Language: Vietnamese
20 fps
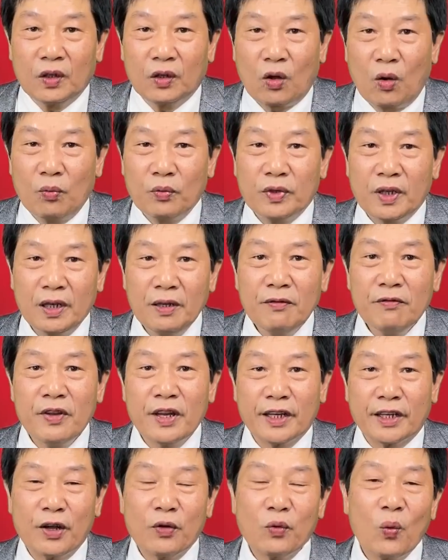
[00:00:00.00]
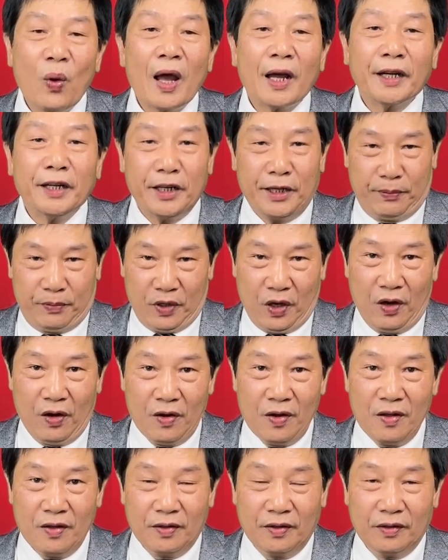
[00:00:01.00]
cũng chính vì cái quan niệm
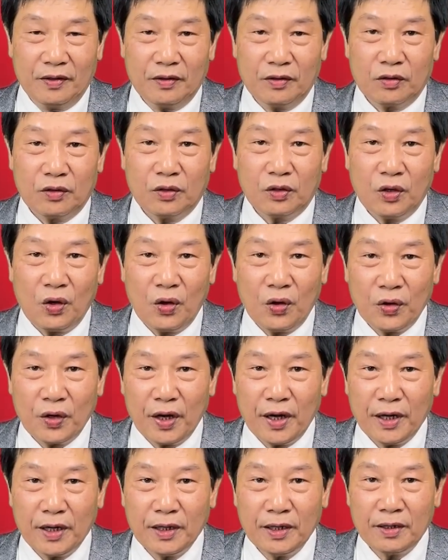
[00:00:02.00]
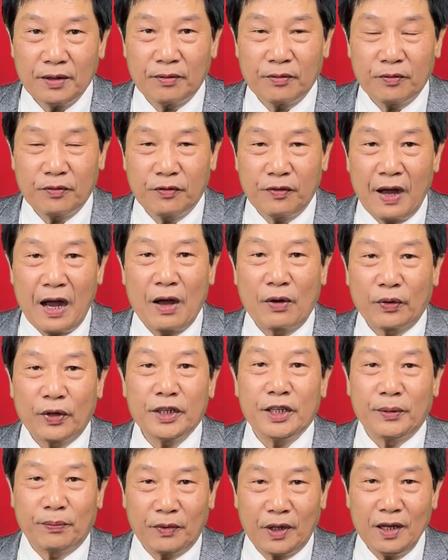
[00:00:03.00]
đó, đó cho nên vào cái
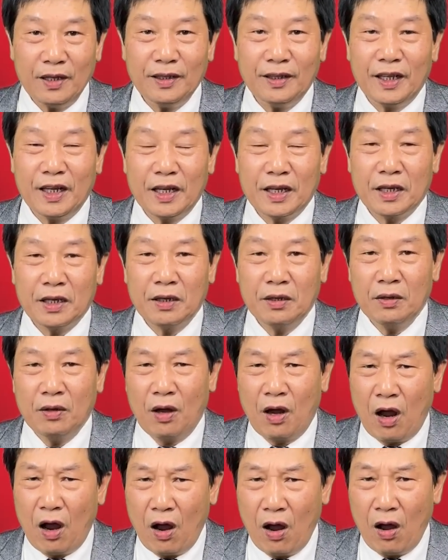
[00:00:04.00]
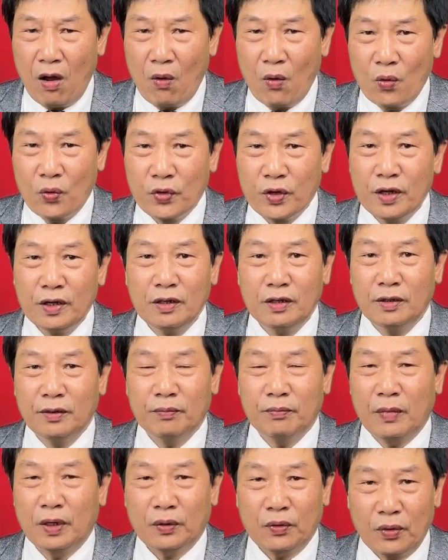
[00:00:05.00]
dịp Tết thì hầu như
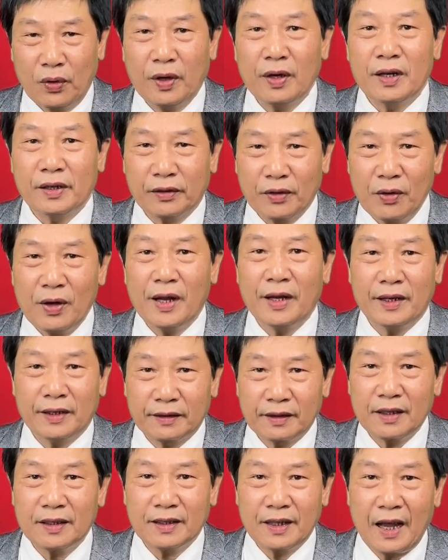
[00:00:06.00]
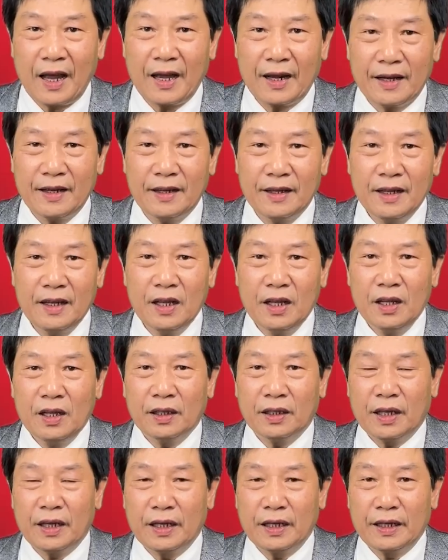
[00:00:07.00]
mà tôi nói là có lẽ là tất cả đó
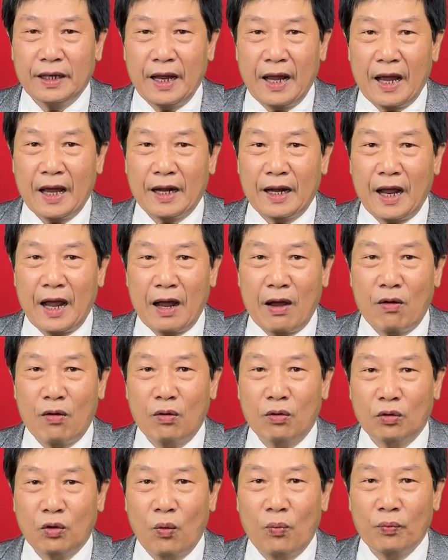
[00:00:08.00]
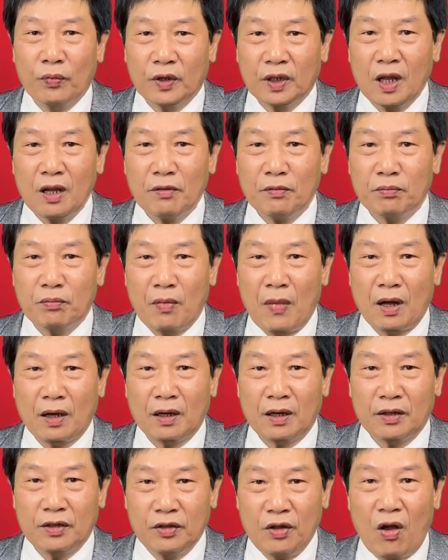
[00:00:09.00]
thì nhà nào cũng tất bật
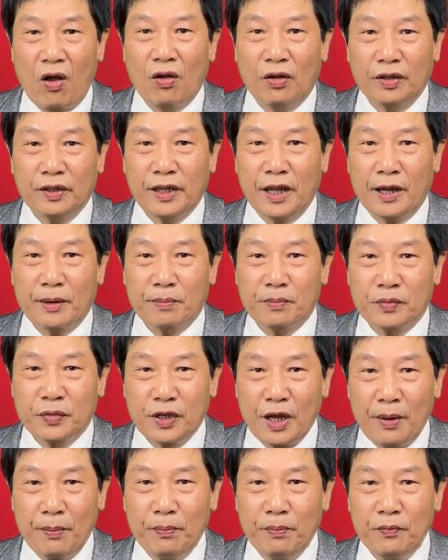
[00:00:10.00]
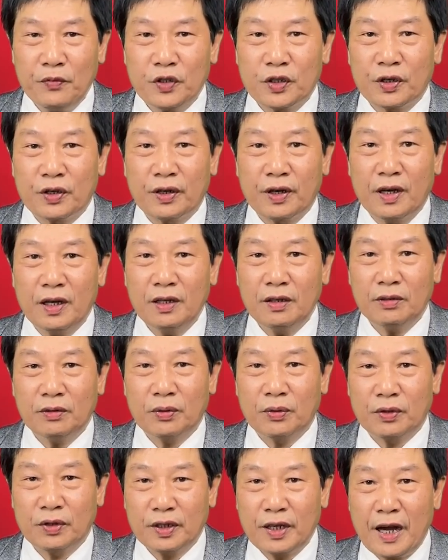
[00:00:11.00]
dọn dẹp sắm sửa
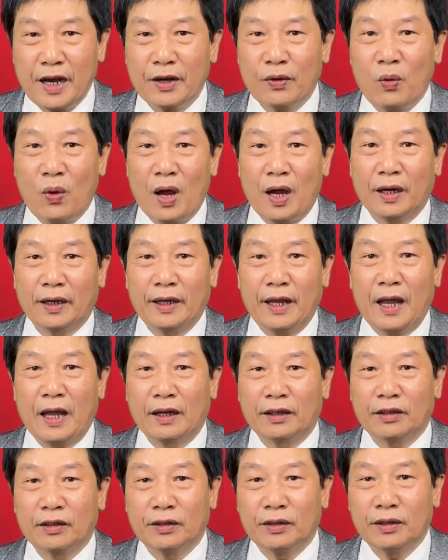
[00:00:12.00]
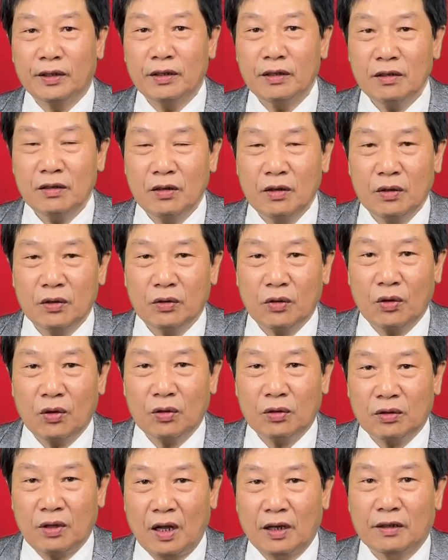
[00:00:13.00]
rồi trang hoàng nhà cửa
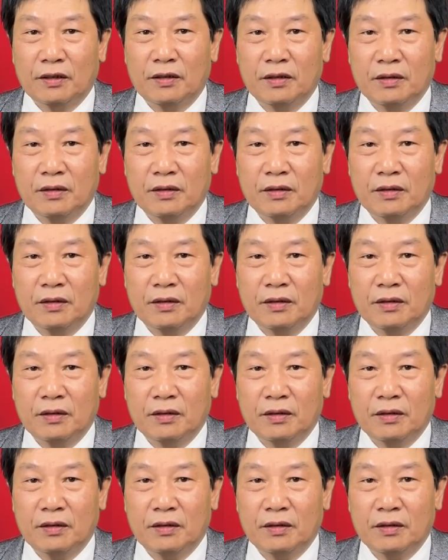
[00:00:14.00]
cho thật